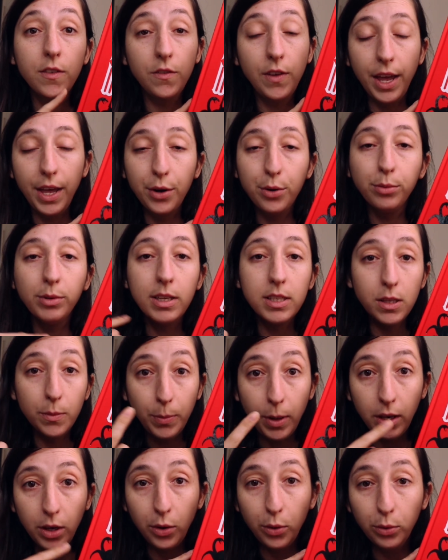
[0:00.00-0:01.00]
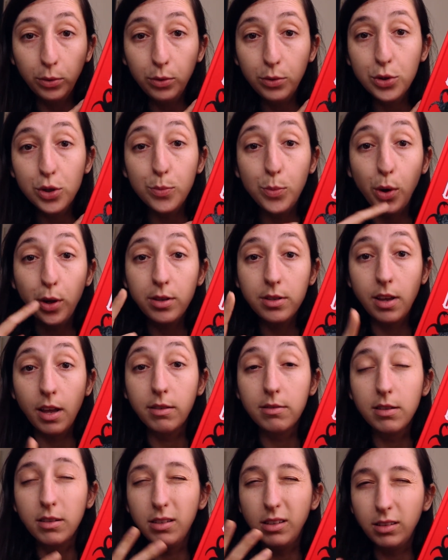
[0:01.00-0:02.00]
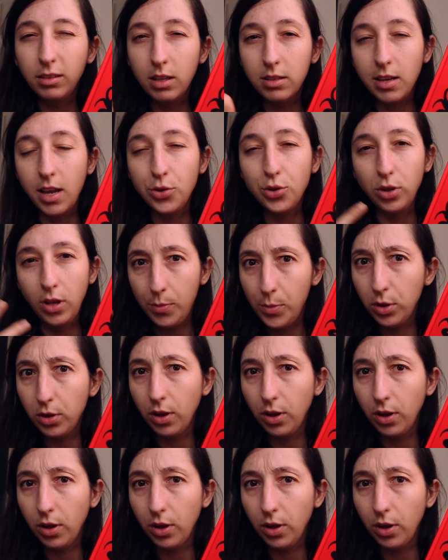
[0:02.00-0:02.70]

viveram nesse período, de 1837 até